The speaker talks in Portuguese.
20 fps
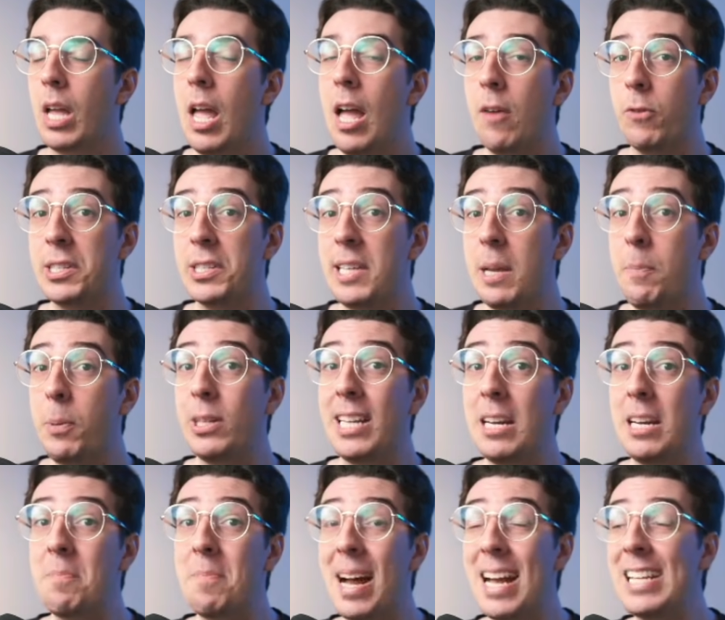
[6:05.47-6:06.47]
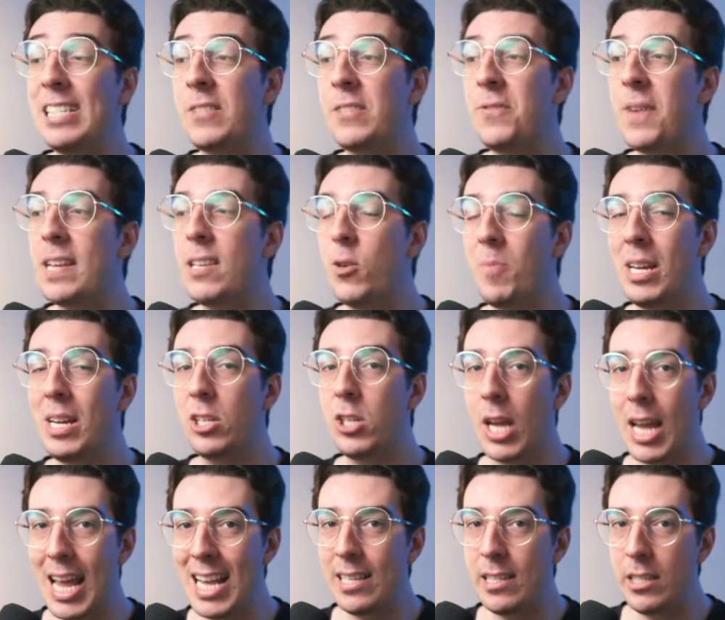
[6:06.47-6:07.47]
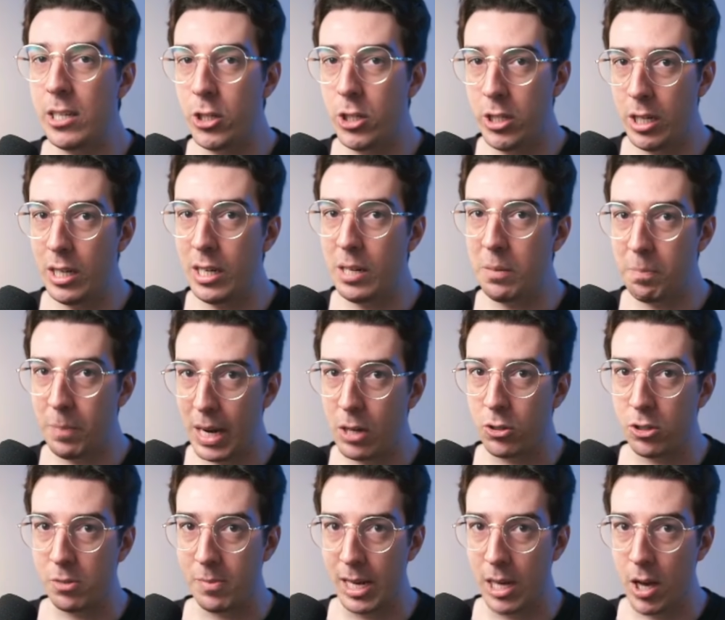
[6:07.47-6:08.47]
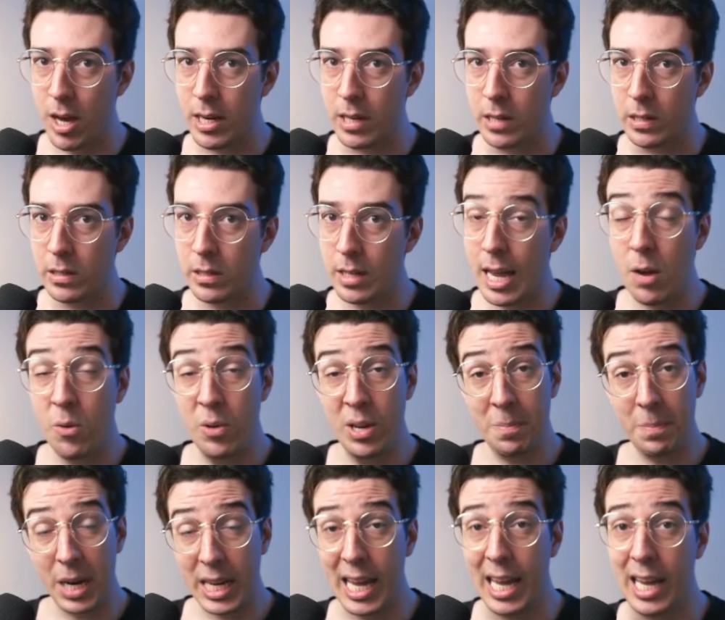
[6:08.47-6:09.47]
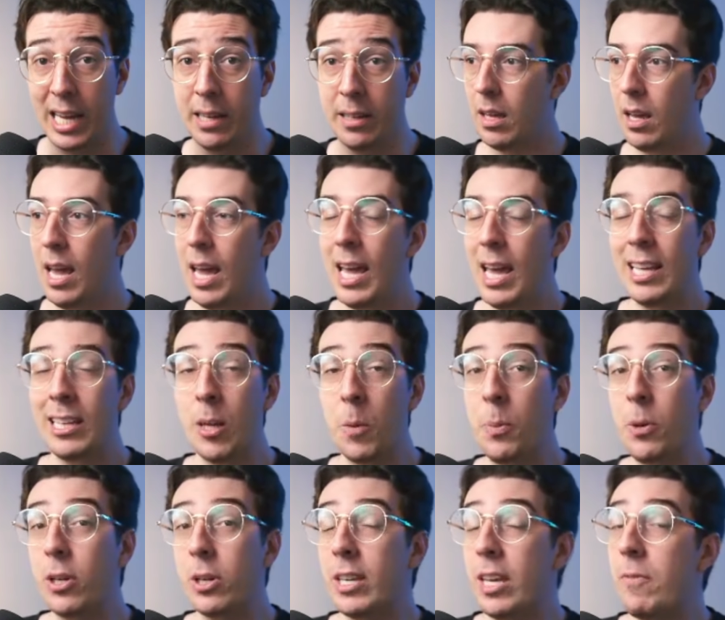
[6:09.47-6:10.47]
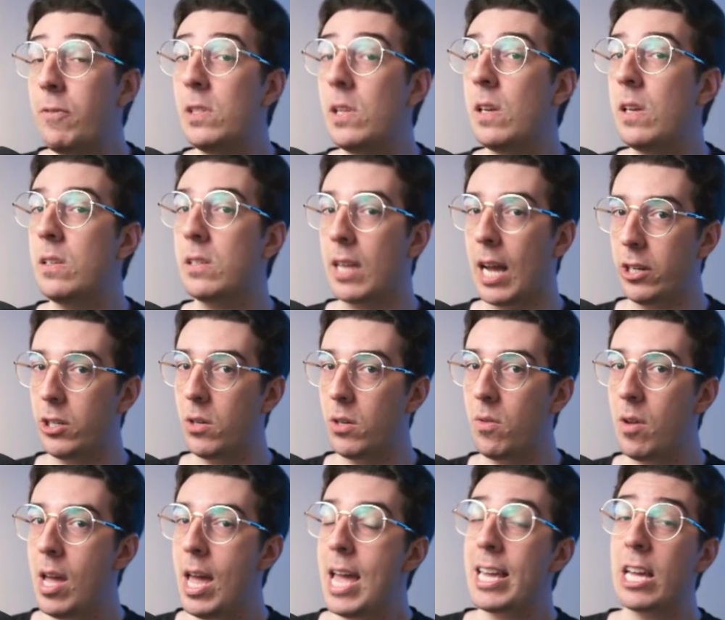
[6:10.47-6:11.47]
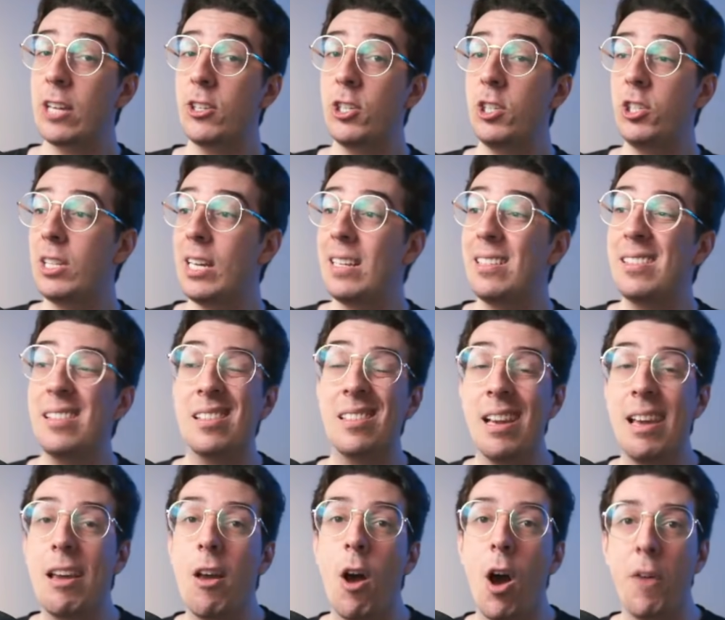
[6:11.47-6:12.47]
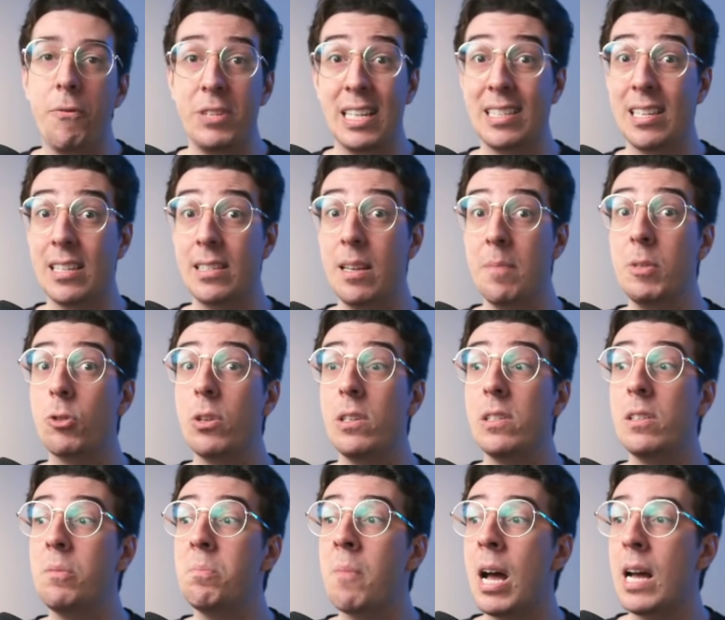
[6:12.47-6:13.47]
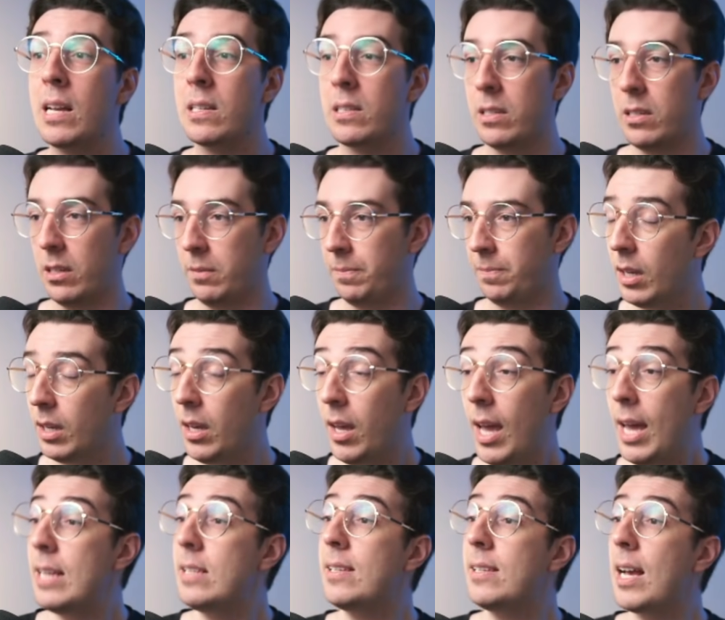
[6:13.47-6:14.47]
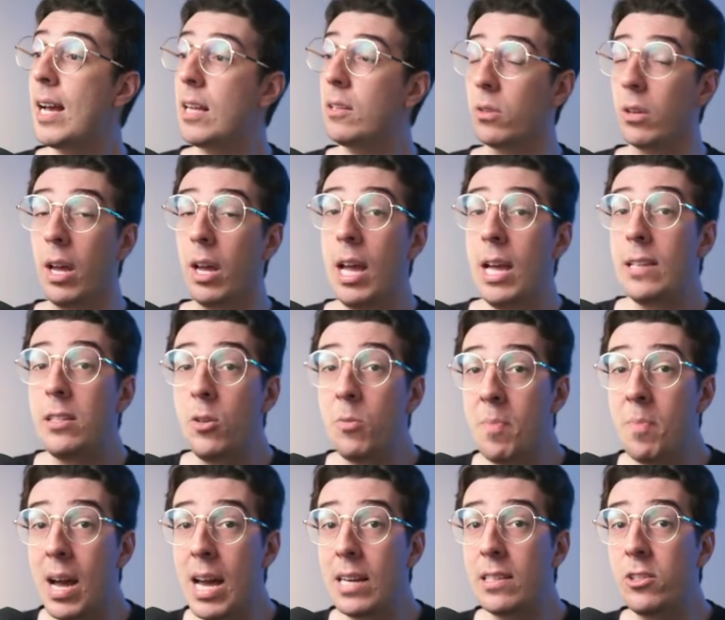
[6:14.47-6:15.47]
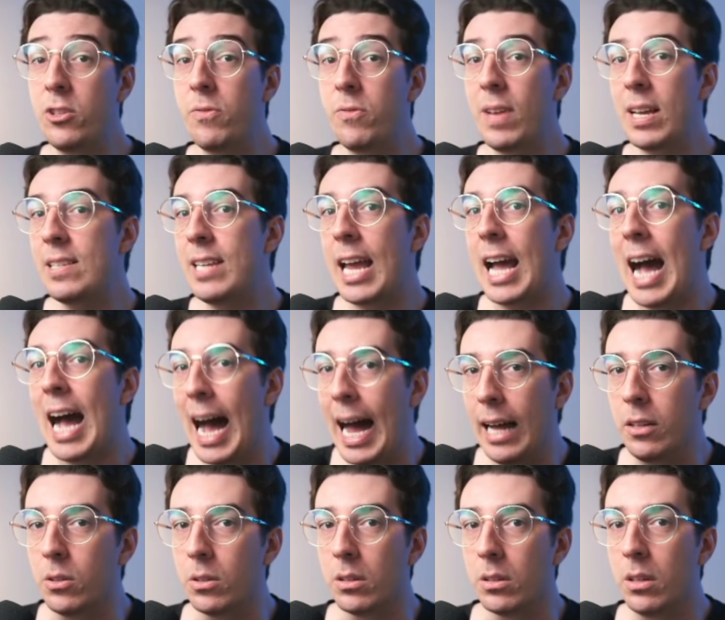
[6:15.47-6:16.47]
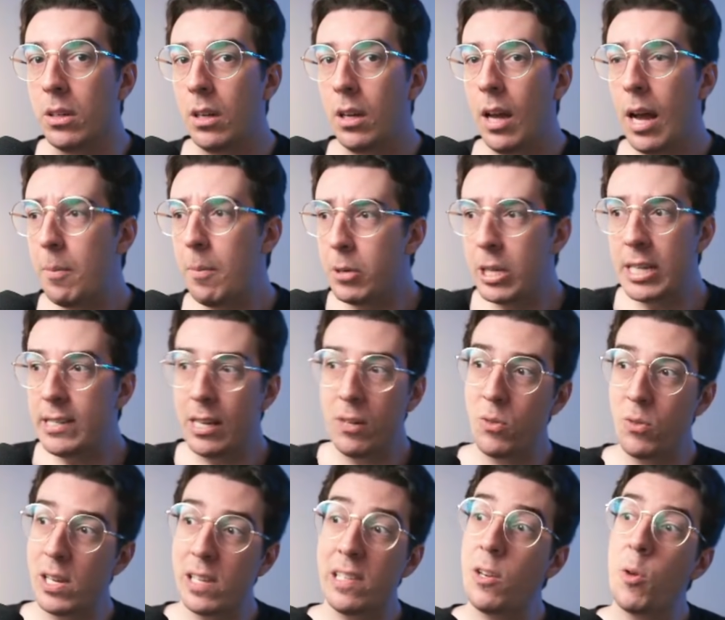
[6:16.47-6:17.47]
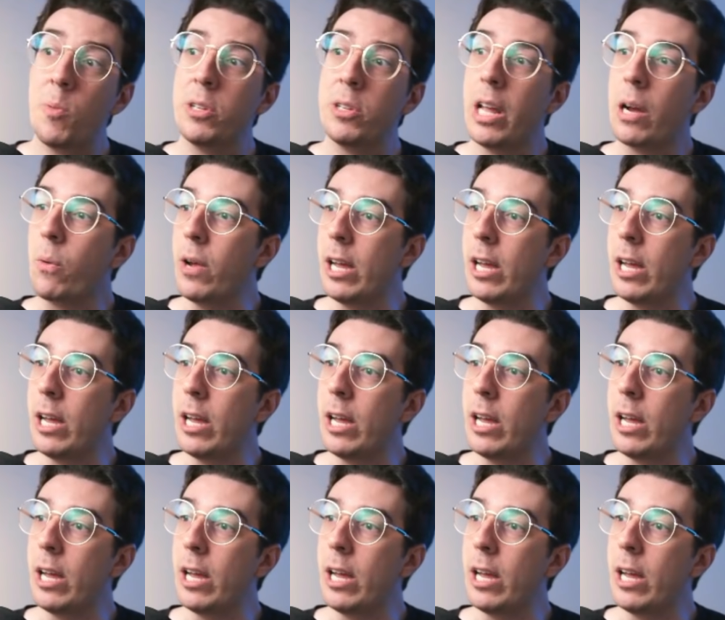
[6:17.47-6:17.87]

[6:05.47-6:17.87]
Você poder mais facilmente exigir empregos melhores é ruim para quem? Então, por que vocês acham que a gente tem esses layoffs, essas demissões em massa? Exato. Se o Marx tivesse errado, a burguesia não ia se incomodar com